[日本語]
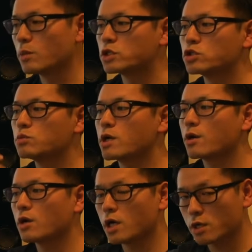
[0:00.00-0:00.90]
10万
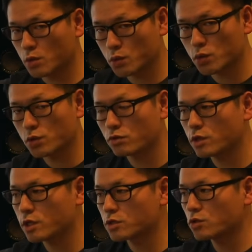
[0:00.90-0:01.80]
円を払うことによっ
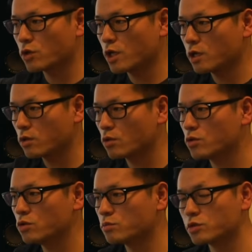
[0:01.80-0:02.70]
て、その絵と
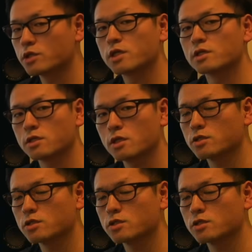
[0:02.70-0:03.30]
いう物体ですね。